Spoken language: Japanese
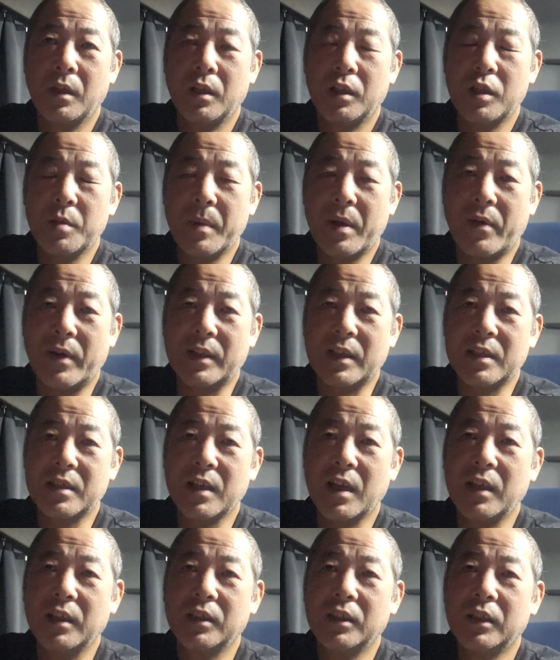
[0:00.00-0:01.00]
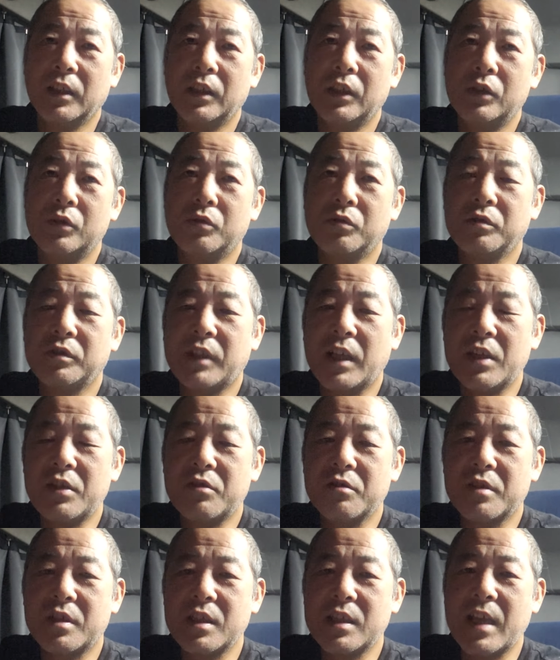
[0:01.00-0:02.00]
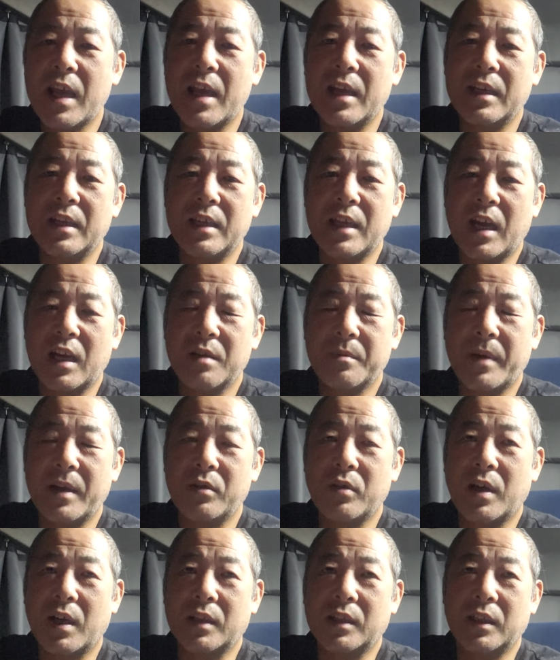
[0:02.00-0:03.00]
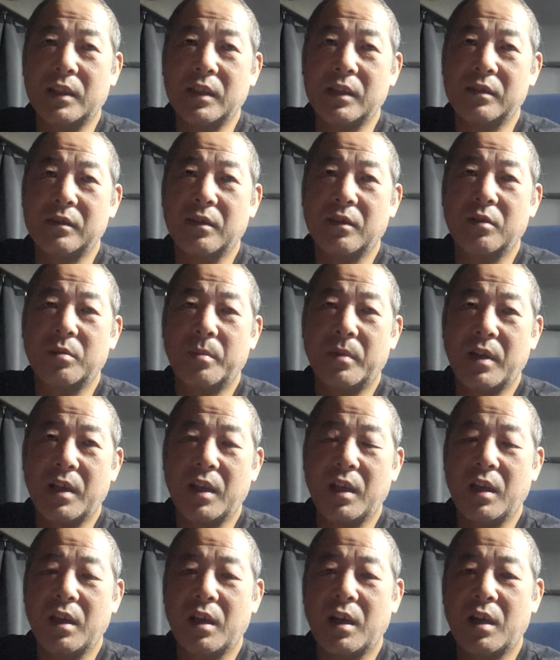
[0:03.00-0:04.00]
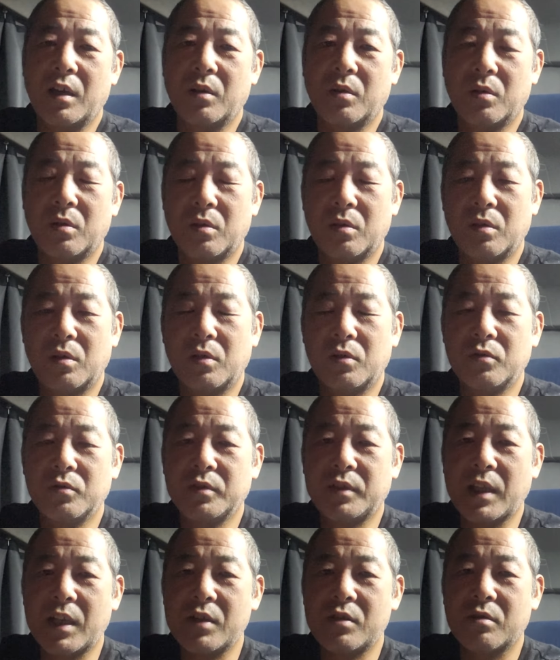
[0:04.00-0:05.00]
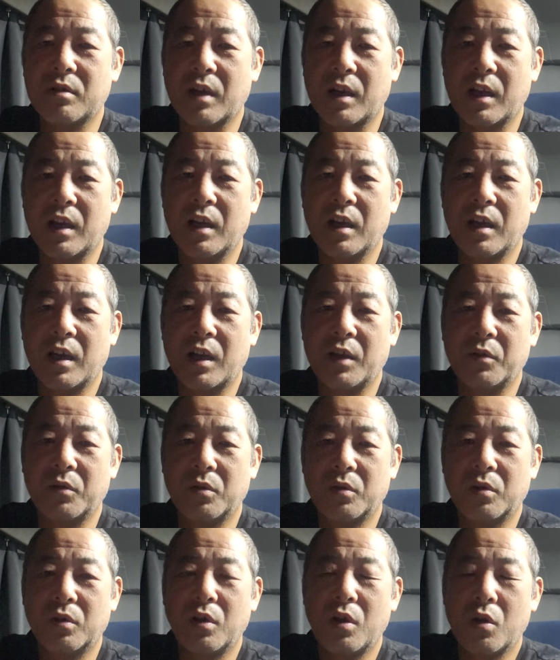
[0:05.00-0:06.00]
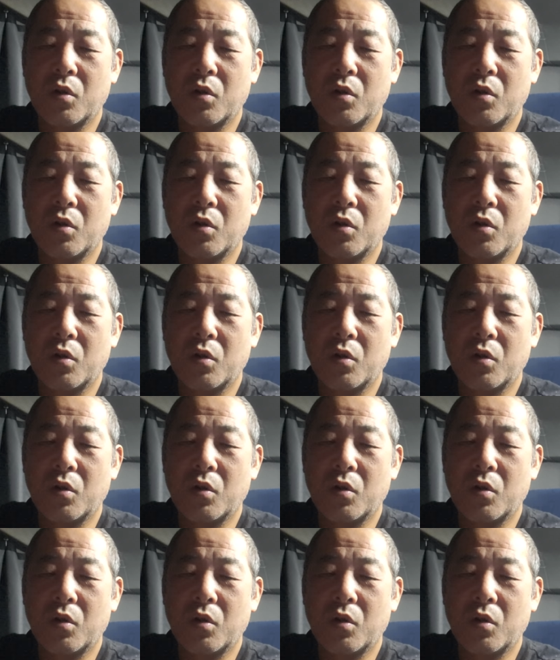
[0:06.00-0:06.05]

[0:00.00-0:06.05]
で、まあ私が運転手地代にやればよかったんですけれどもね、あの、運転手から、あの、